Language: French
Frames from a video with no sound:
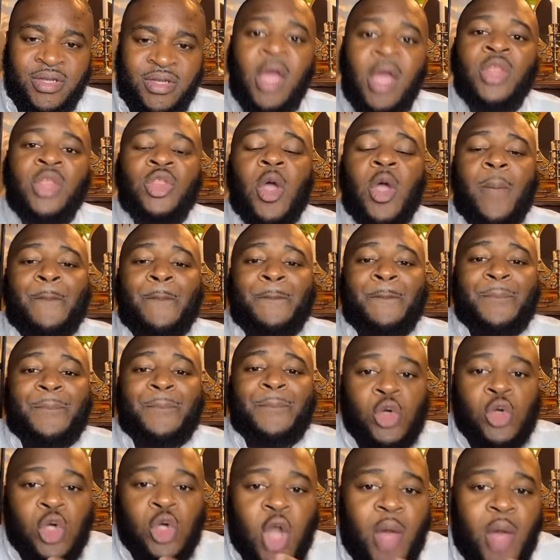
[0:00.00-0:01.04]
Donc,
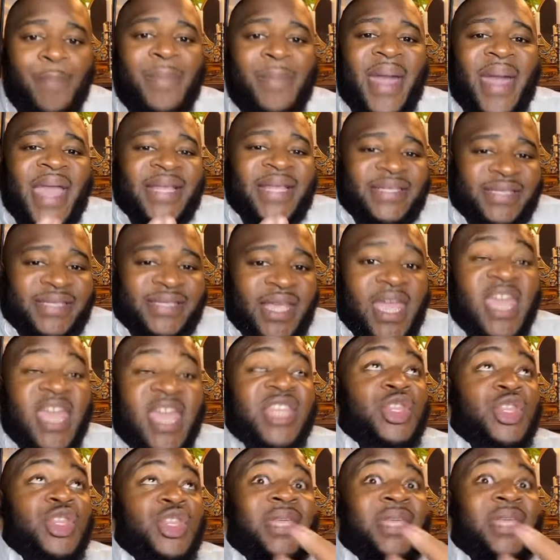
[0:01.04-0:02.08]
l'homme a essayé
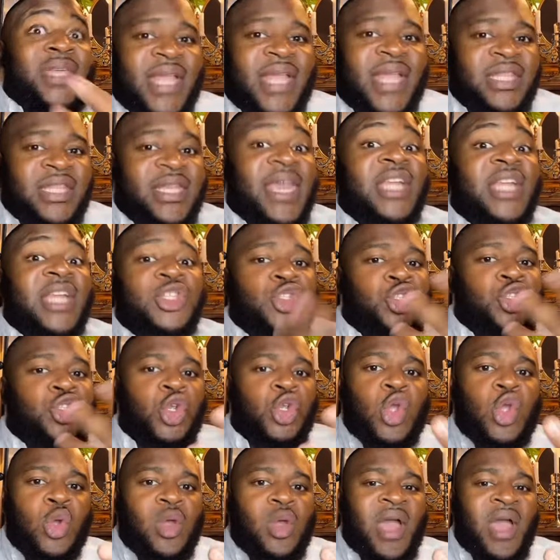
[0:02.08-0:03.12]
de gagner
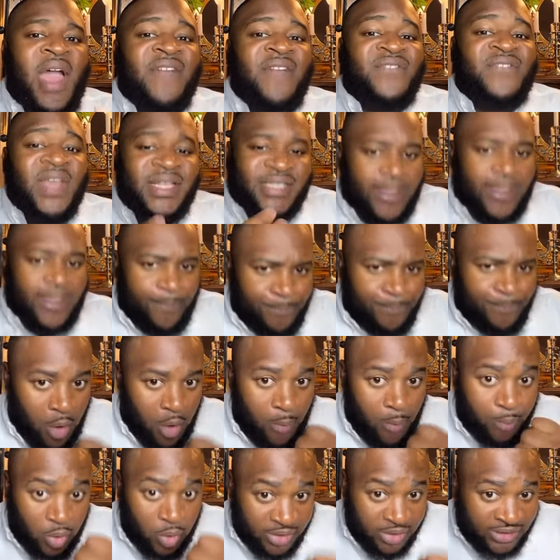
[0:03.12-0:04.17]
Dieu avec ses
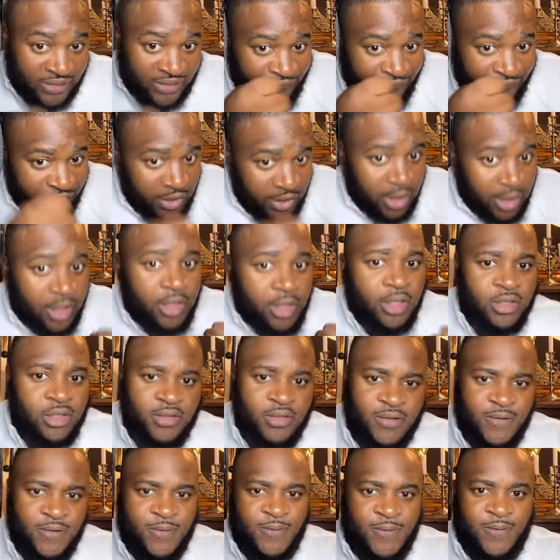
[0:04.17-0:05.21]
propres efforts,
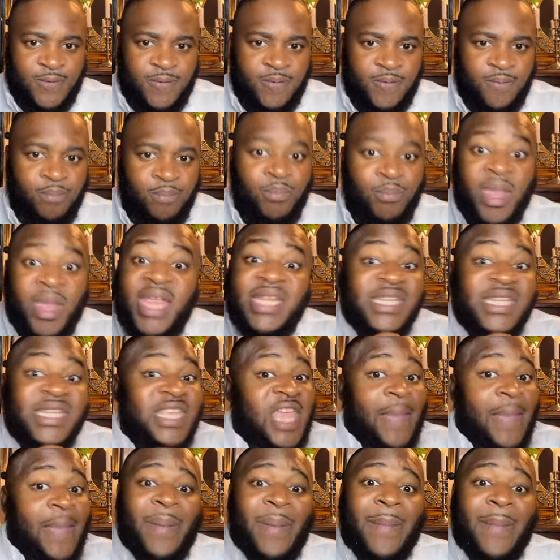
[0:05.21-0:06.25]
mais il n'y
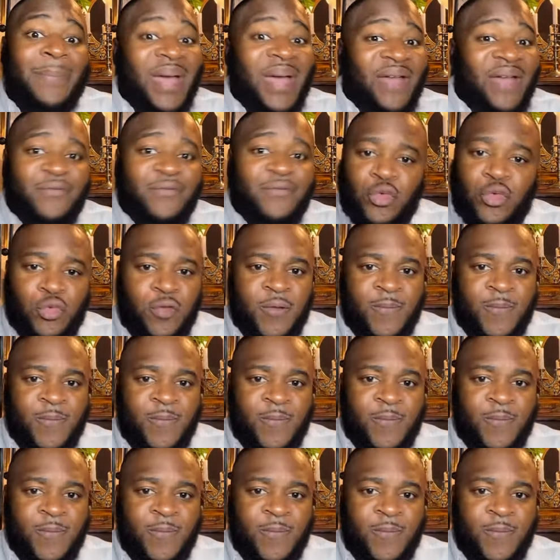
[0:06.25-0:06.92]
est pas parvenu.